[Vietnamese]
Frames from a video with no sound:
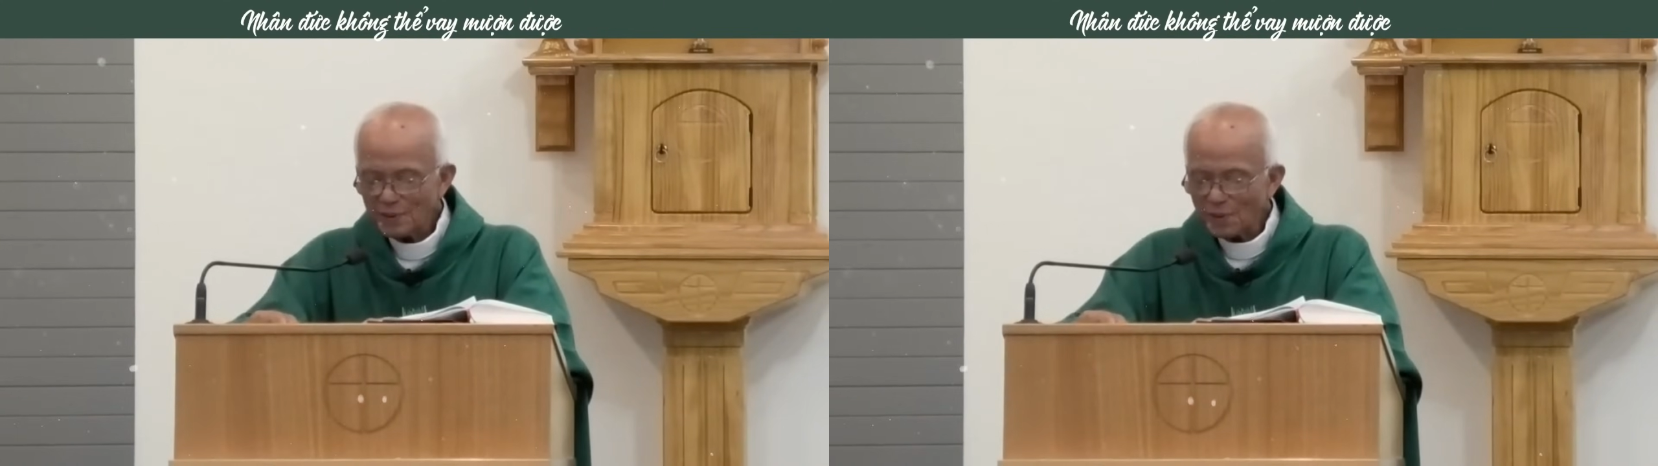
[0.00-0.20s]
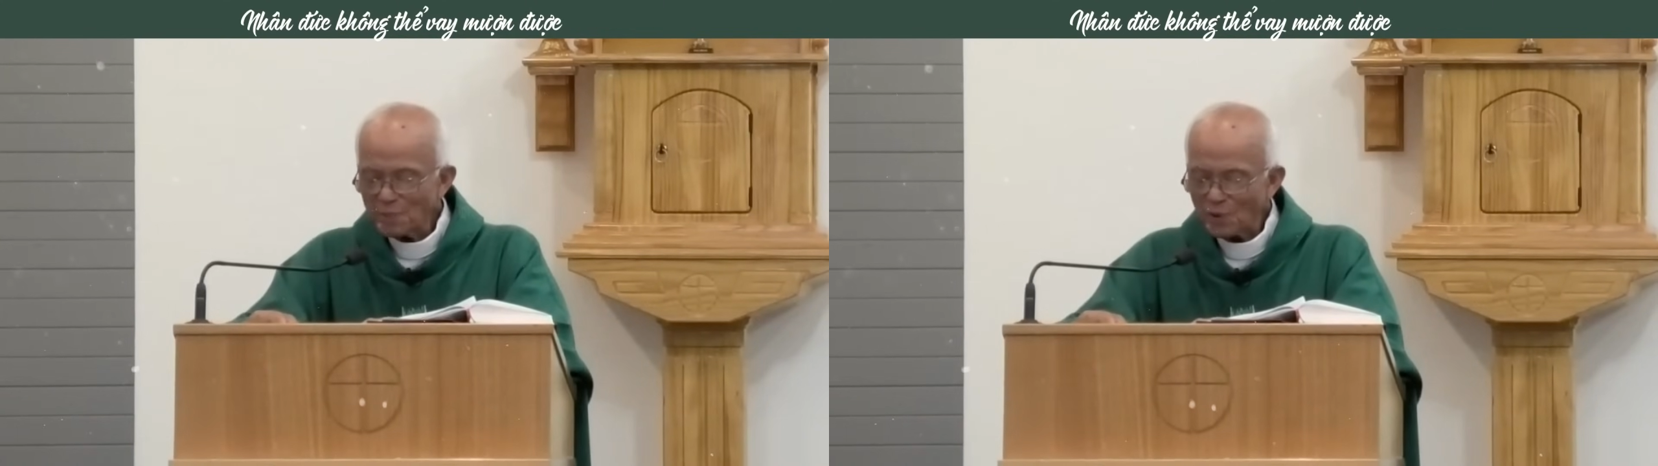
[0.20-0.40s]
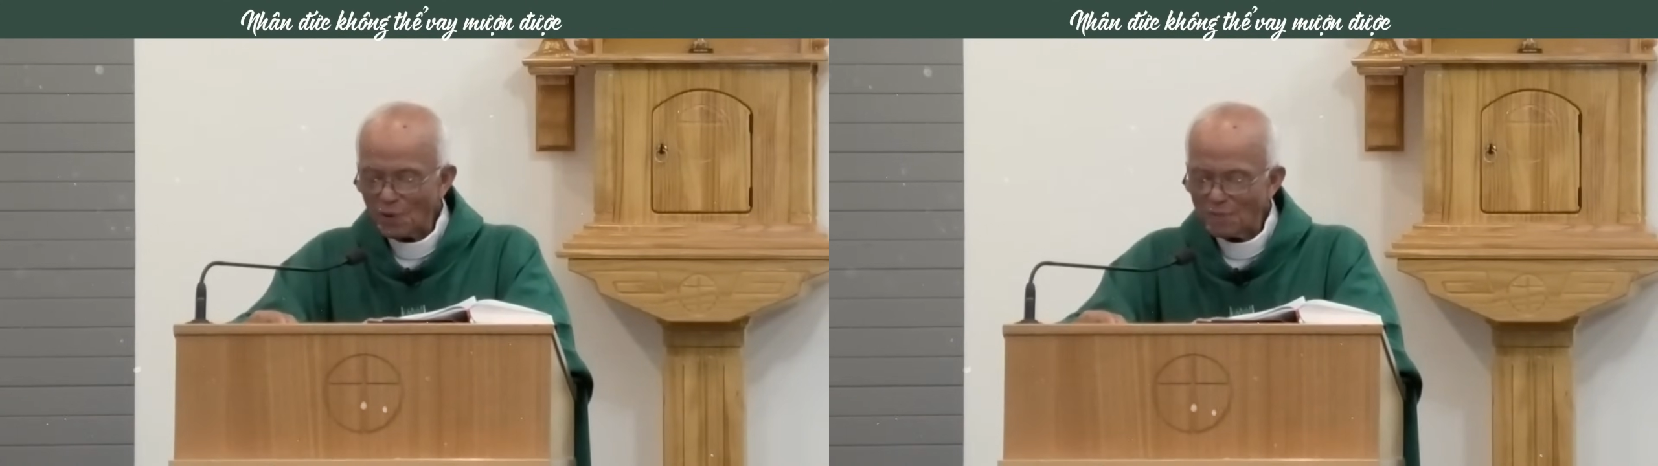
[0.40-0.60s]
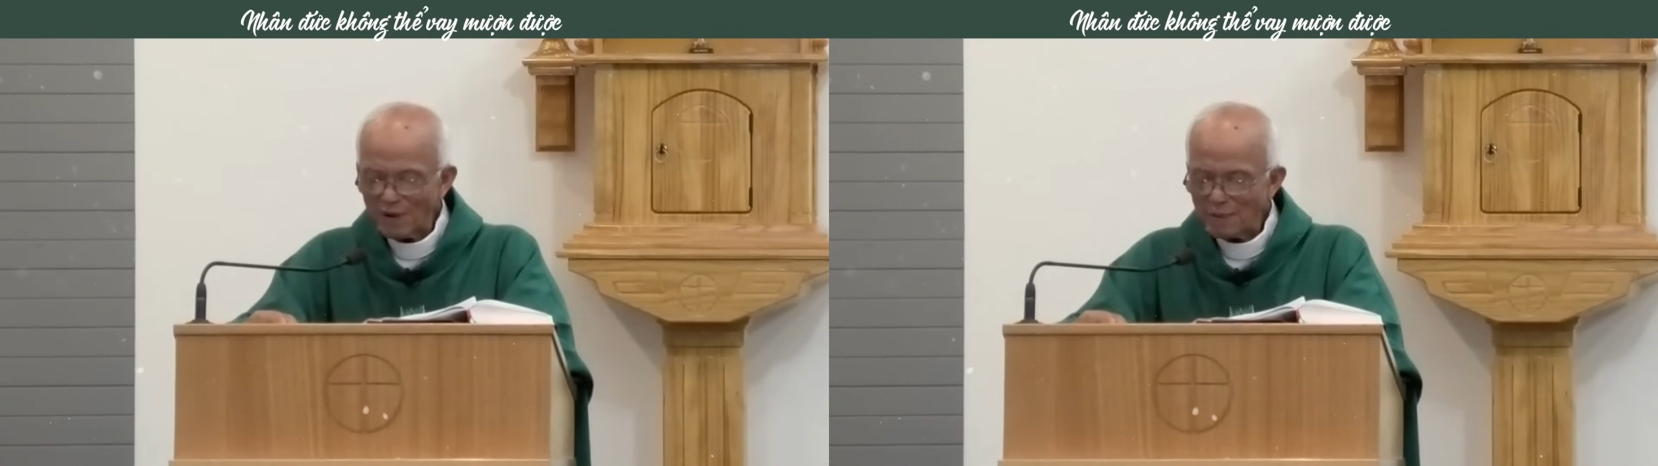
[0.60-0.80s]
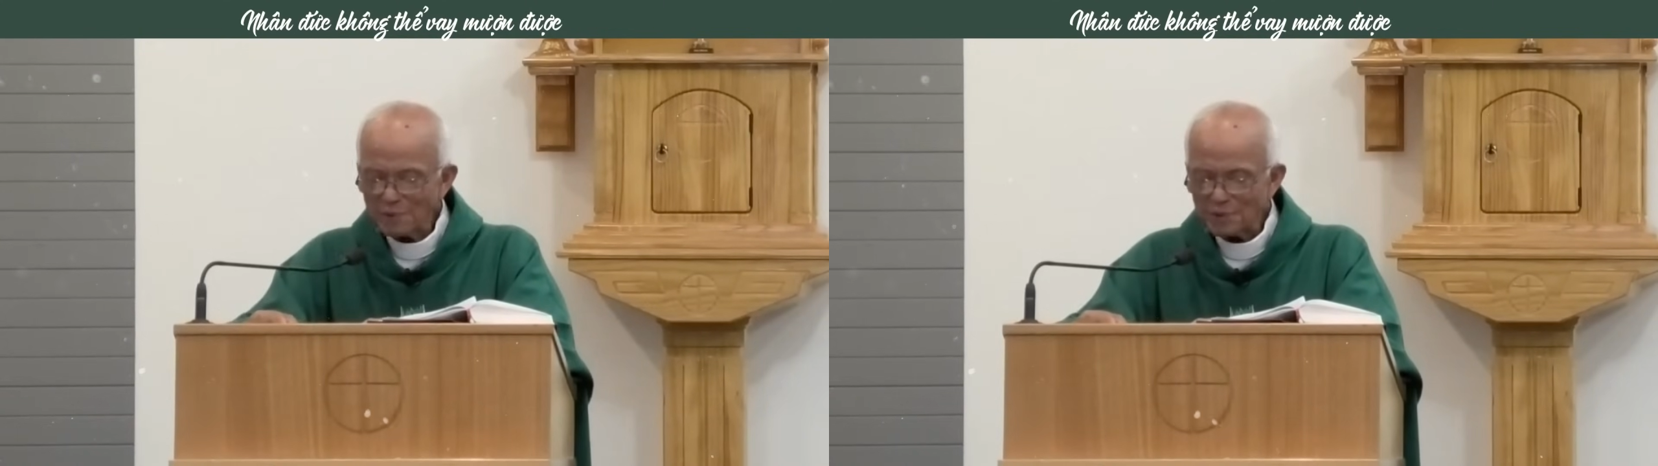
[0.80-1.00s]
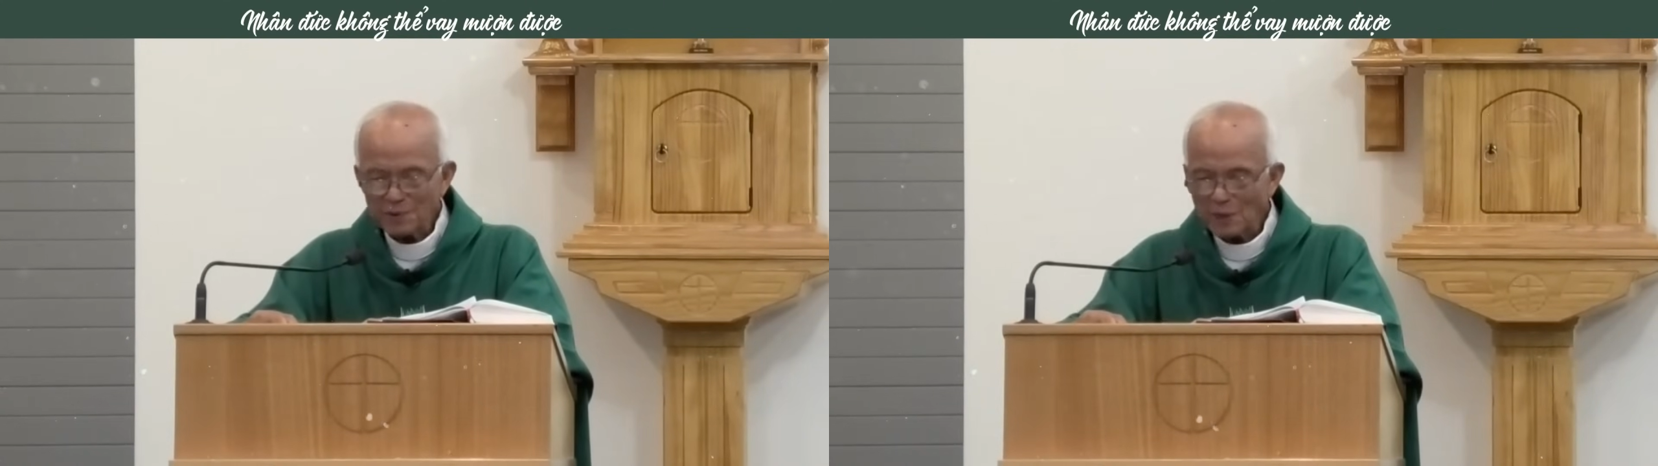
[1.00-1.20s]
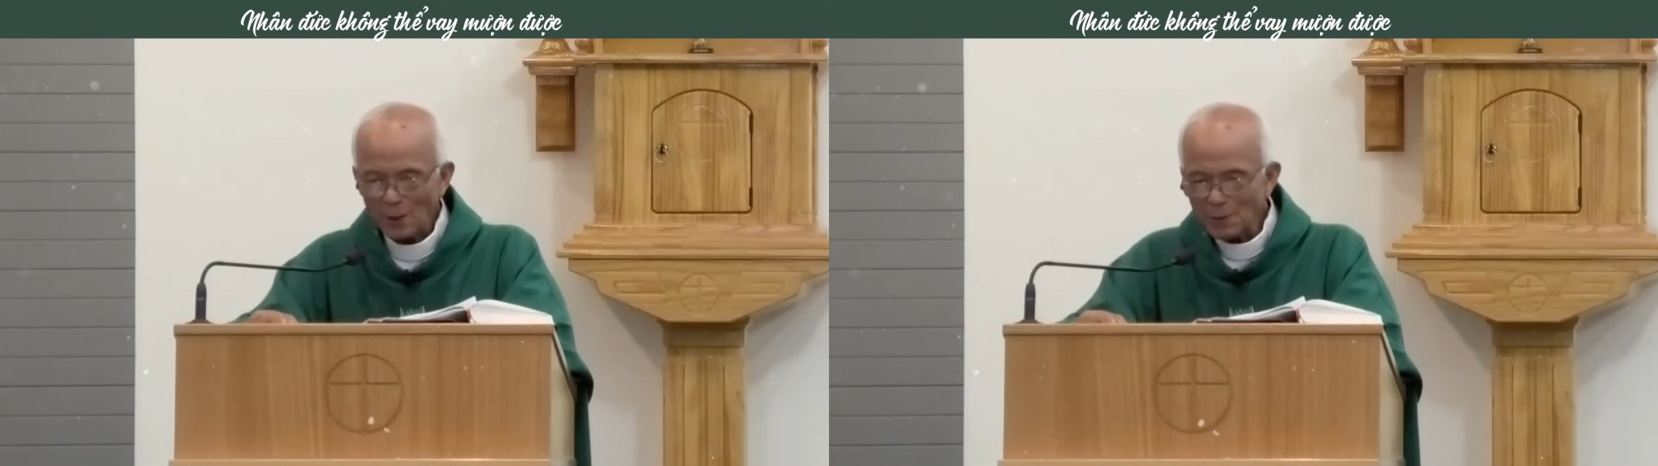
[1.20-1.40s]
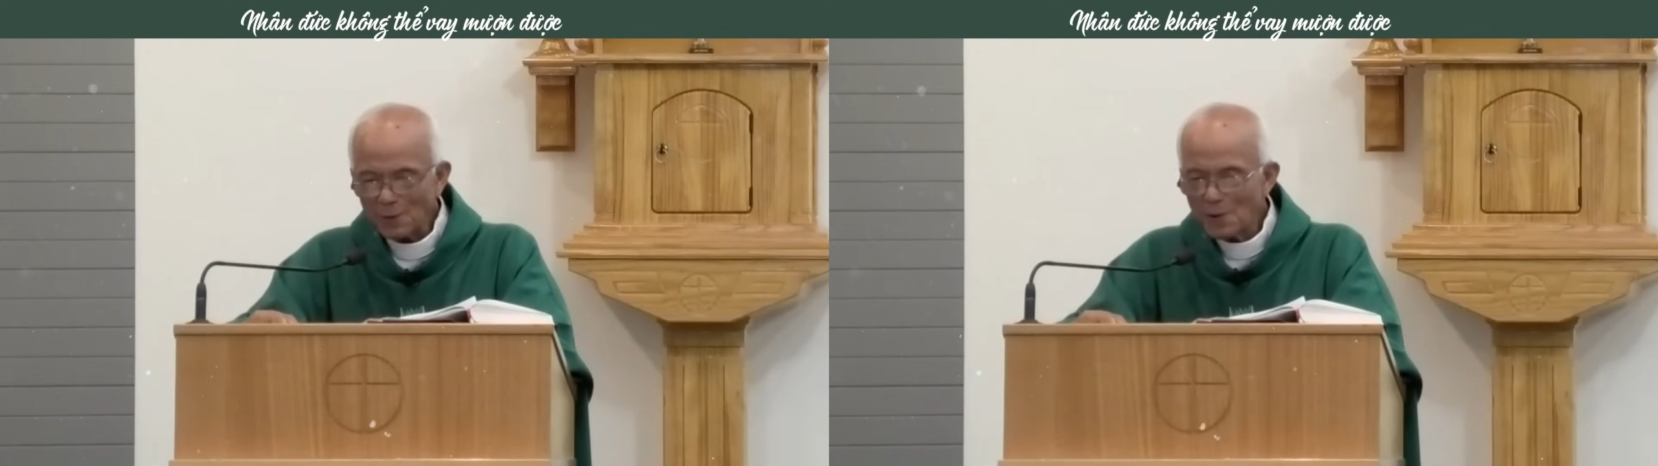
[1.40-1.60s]
không cho vai mượn
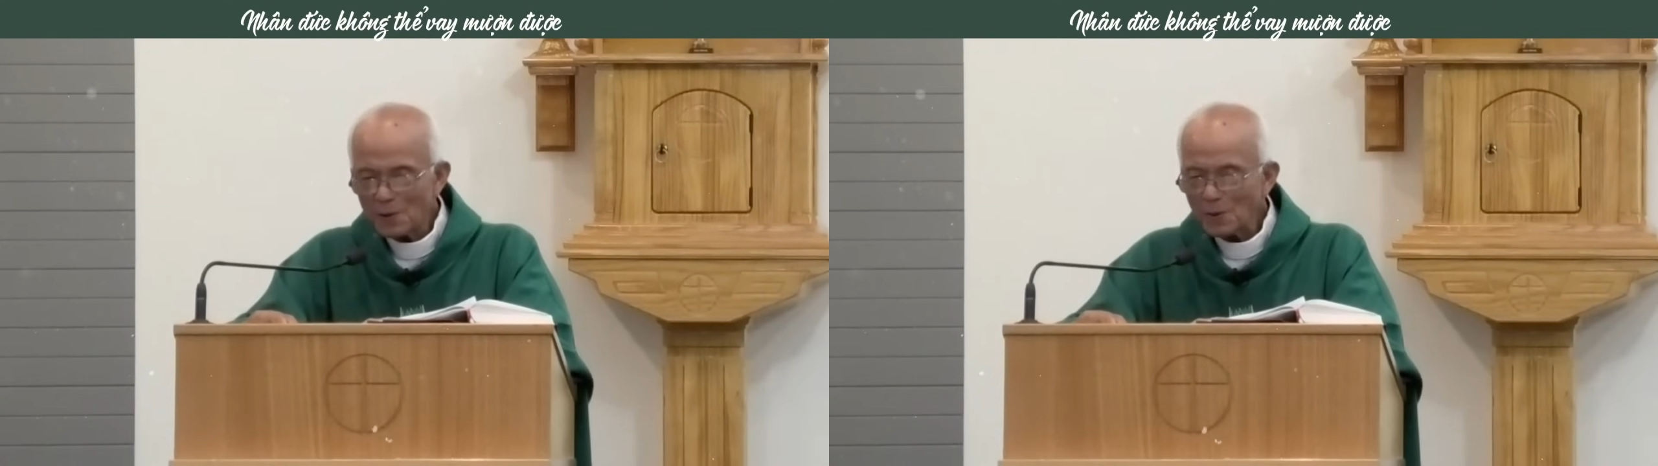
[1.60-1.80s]
dầu